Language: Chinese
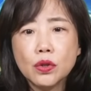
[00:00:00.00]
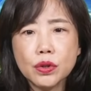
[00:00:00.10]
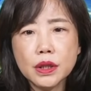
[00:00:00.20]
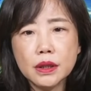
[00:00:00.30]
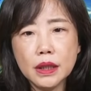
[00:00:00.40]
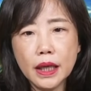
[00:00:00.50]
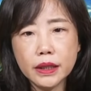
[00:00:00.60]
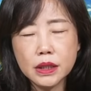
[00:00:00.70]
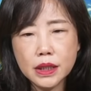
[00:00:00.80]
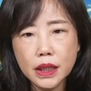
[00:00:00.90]
就是你
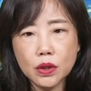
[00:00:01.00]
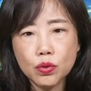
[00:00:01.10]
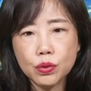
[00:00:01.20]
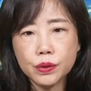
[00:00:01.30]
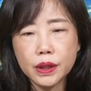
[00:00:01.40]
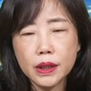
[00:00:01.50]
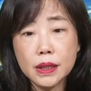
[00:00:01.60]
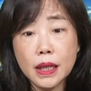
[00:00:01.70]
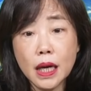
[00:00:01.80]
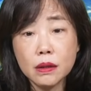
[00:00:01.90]
很清楚
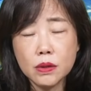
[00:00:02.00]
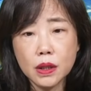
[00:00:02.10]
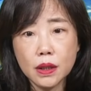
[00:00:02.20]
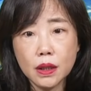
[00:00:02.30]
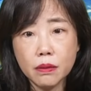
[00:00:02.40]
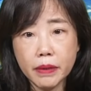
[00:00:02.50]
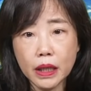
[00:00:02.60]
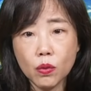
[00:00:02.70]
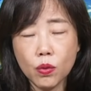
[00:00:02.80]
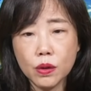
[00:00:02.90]
的让这个
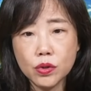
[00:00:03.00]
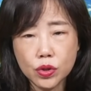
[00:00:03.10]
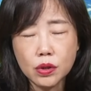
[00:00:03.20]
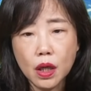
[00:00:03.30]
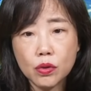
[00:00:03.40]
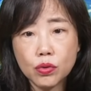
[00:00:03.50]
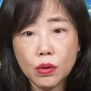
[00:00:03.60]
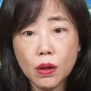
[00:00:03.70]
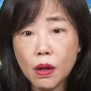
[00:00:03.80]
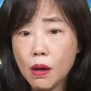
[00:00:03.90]
美国知道
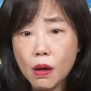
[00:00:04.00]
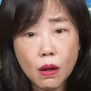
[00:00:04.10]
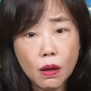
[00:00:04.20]
说。